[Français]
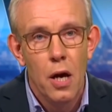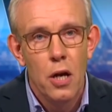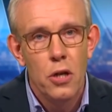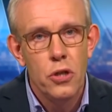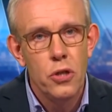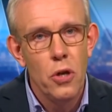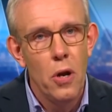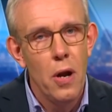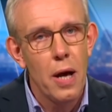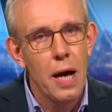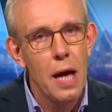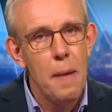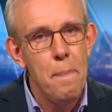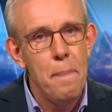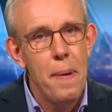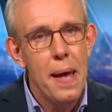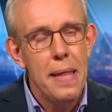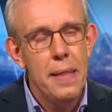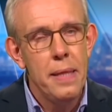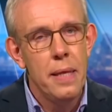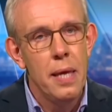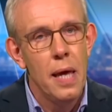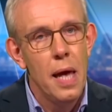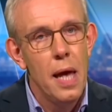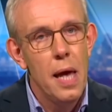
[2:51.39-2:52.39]
Je le
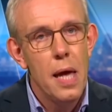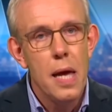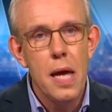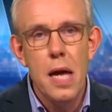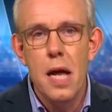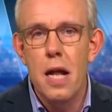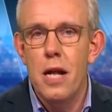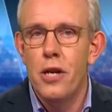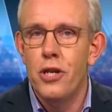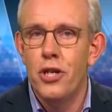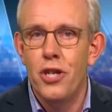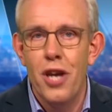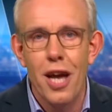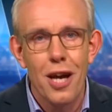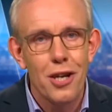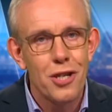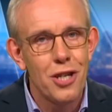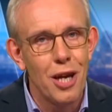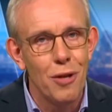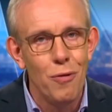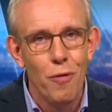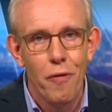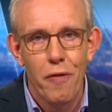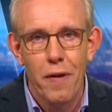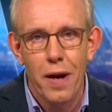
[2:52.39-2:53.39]
répète, ils cherchent
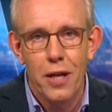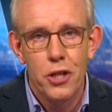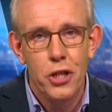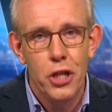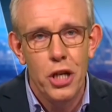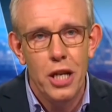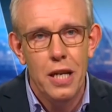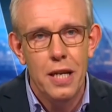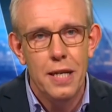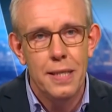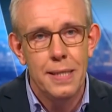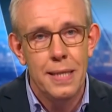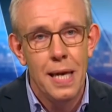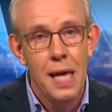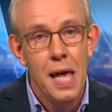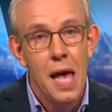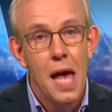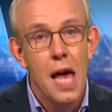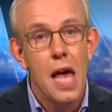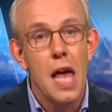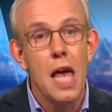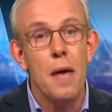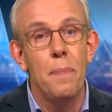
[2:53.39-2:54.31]
à nous fragiliser,